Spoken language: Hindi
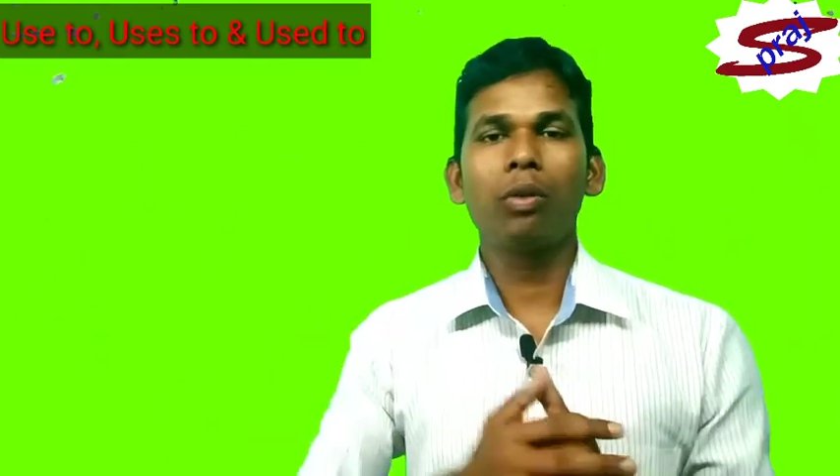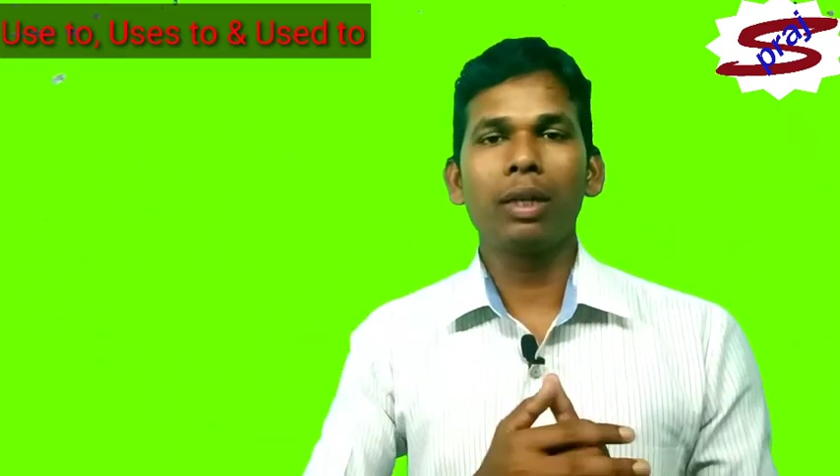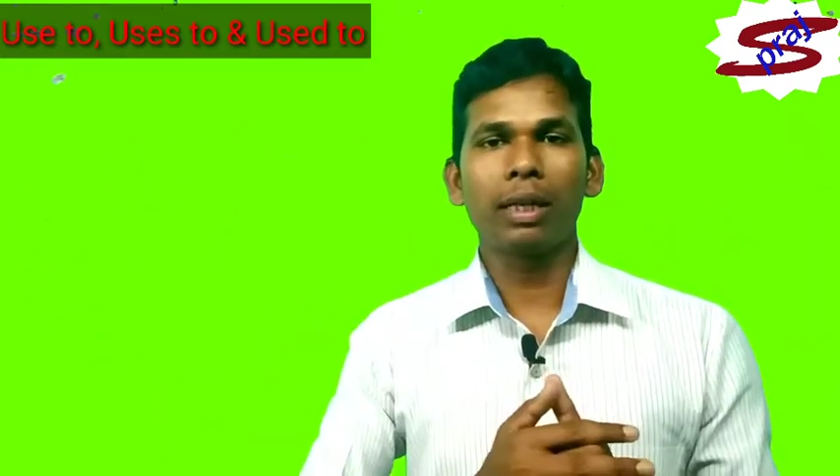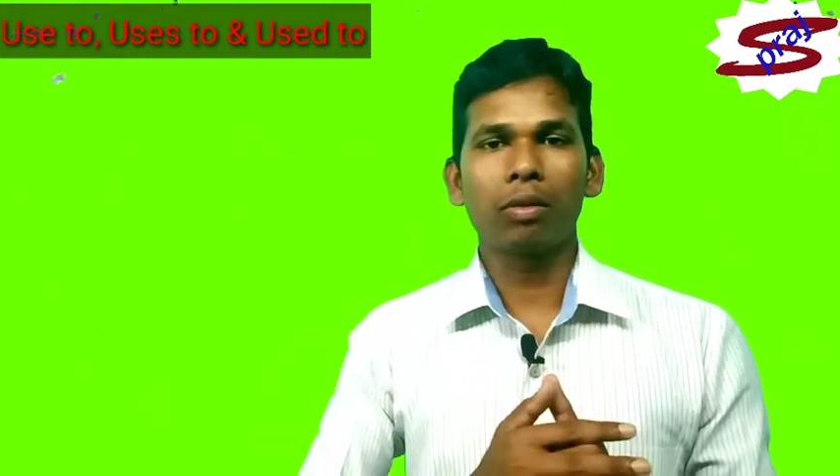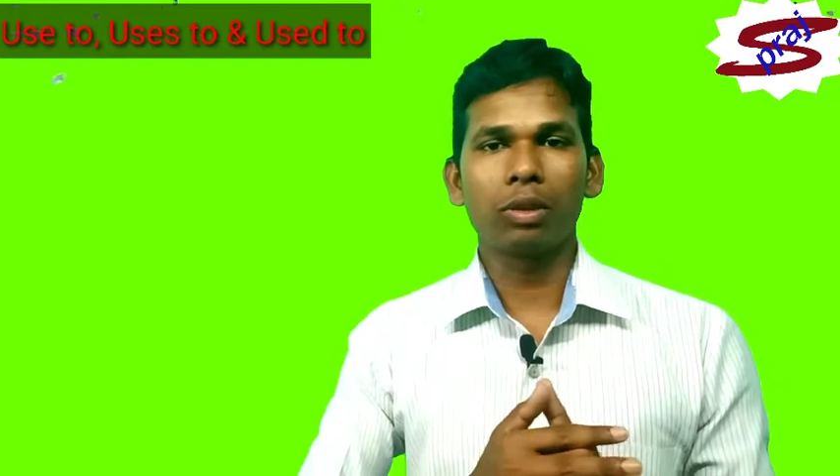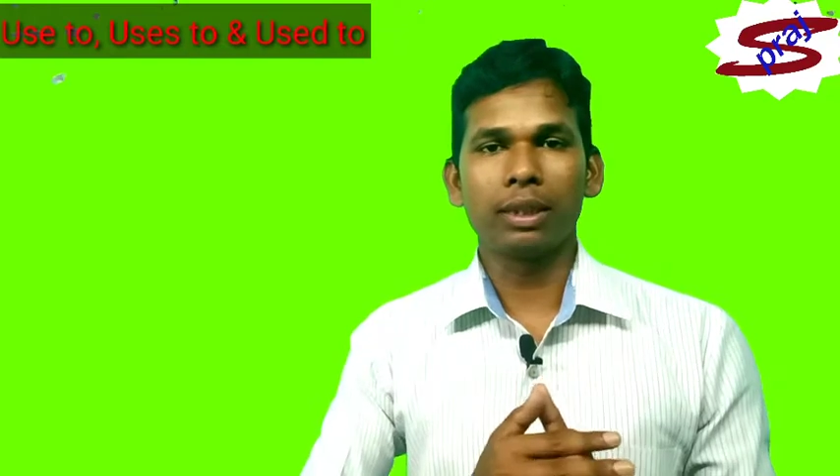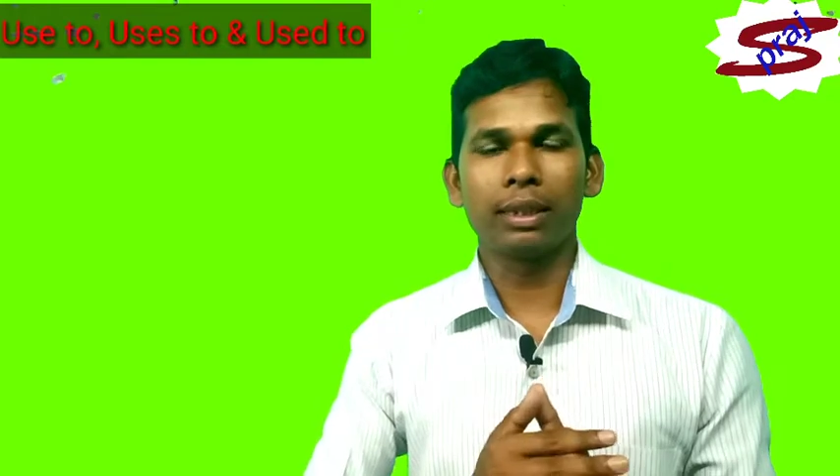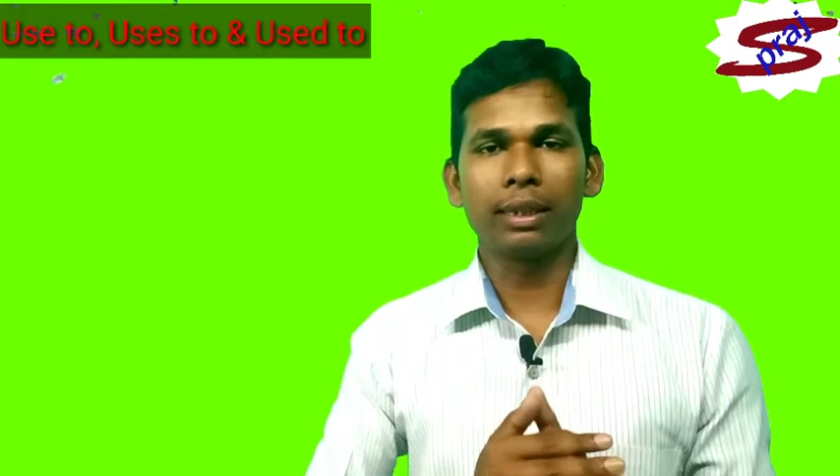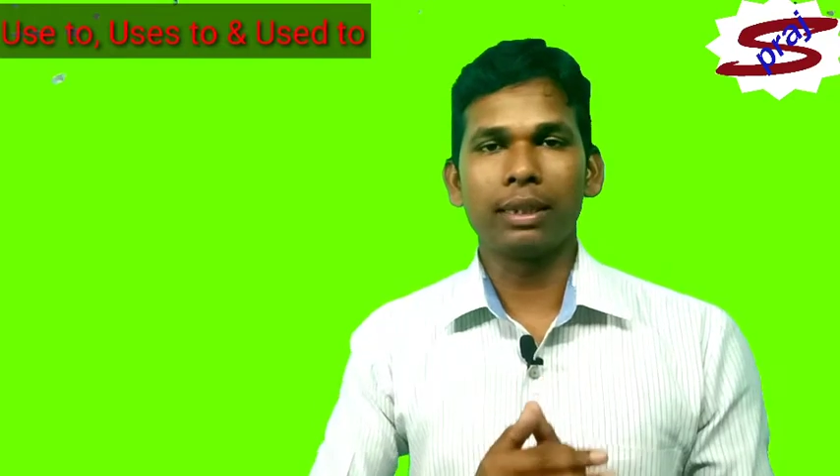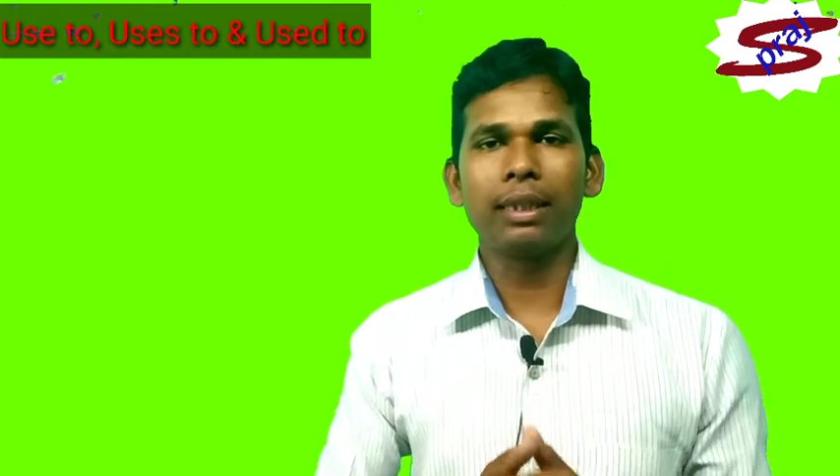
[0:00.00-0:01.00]
बोलने की
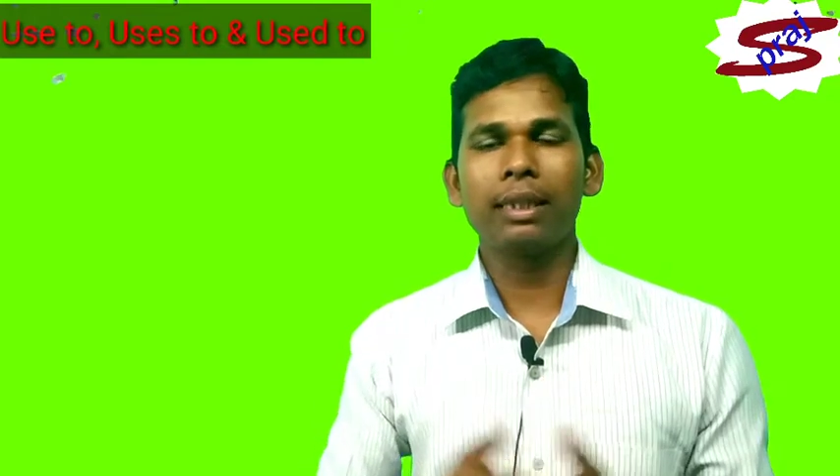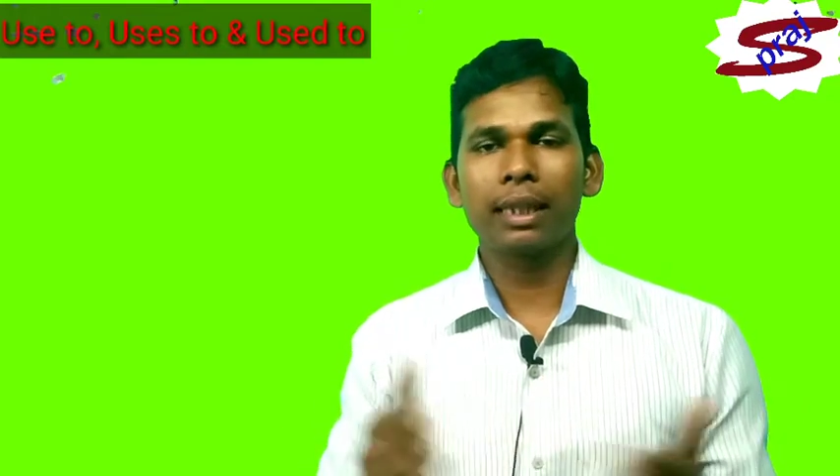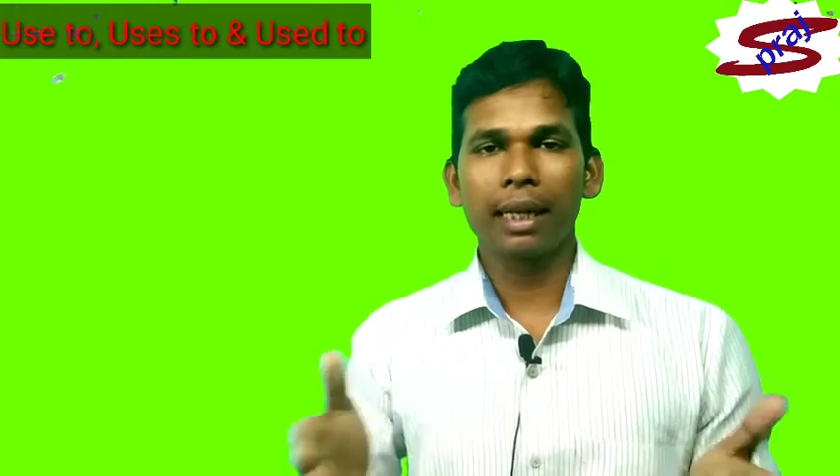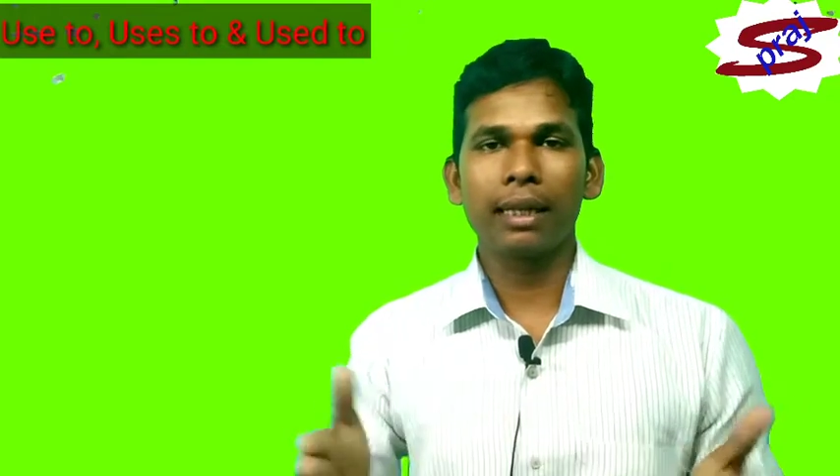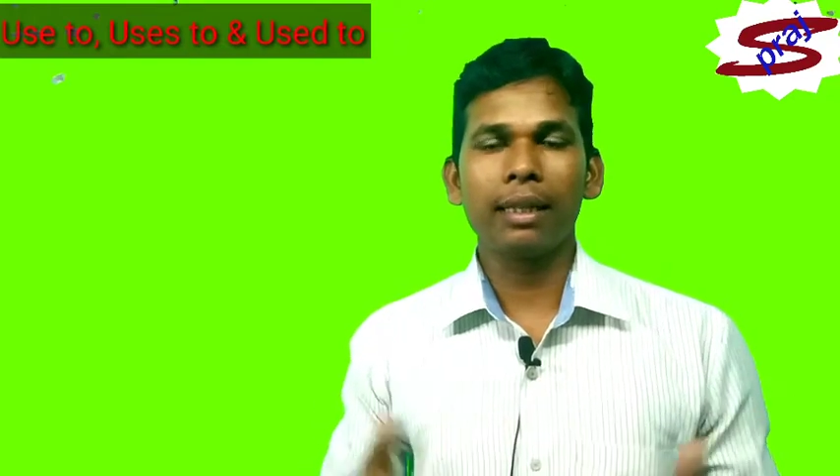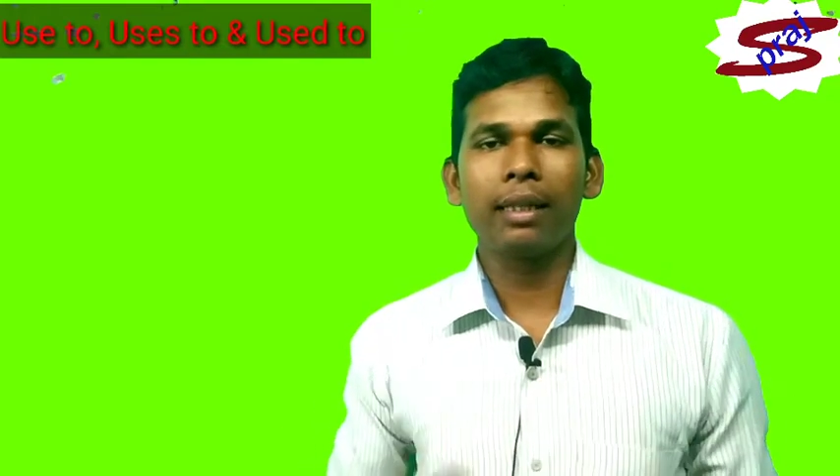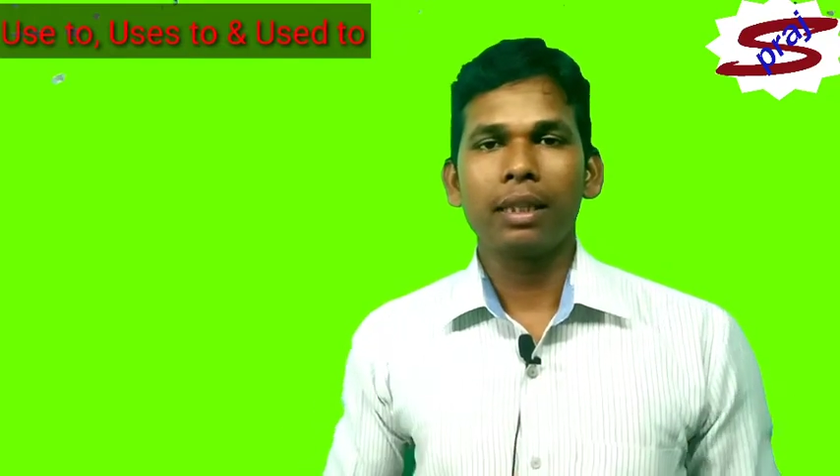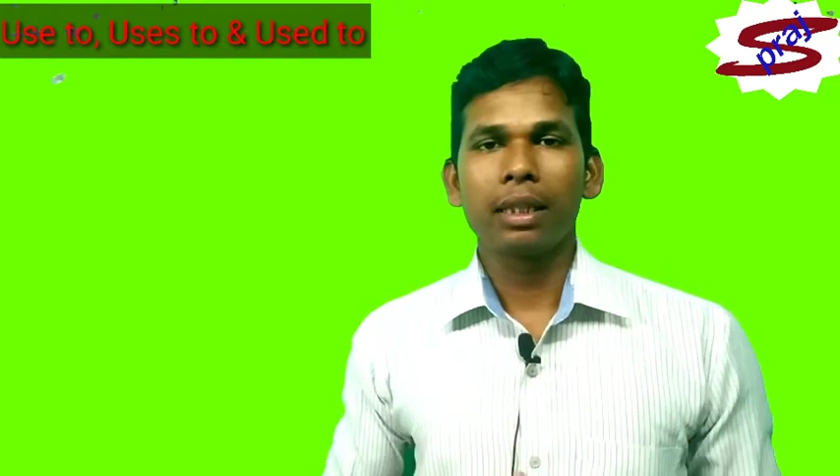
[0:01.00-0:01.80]
कोशिश कीजिए जैसे कहेंगे